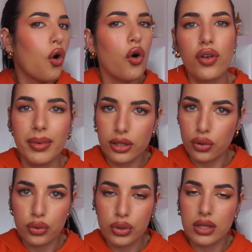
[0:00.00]
ovviamente
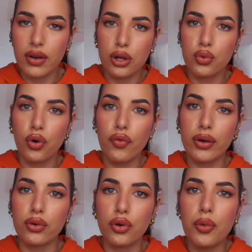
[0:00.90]
con uno stivale lungo
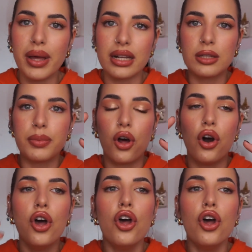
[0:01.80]
vengono coperti, però